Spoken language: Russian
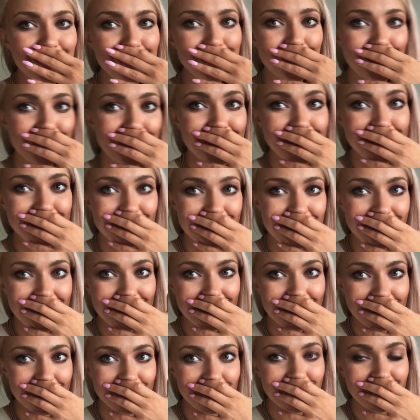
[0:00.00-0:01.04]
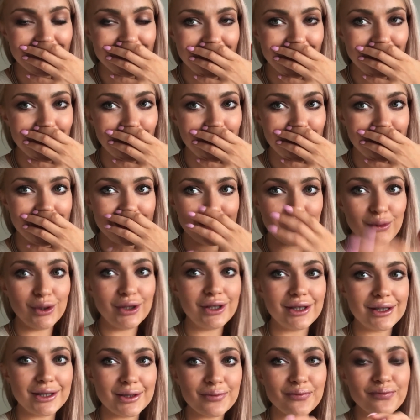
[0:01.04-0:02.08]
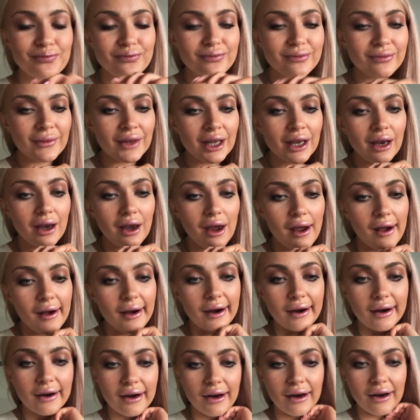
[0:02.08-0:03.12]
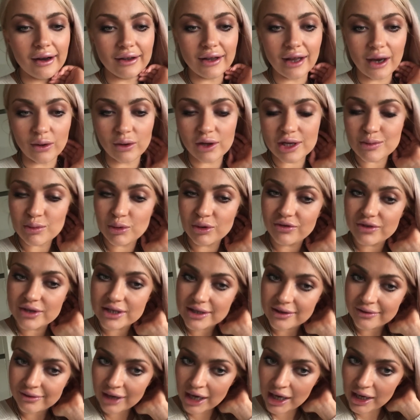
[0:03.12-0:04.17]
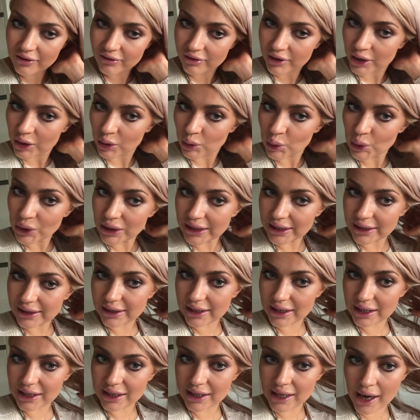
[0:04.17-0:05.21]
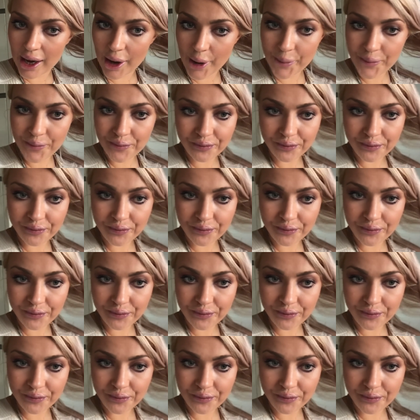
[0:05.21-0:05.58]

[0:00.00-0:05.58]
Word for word: черные зубы, это не очень смотрится. А, да, у нас будет фестиваль в июне, три дня.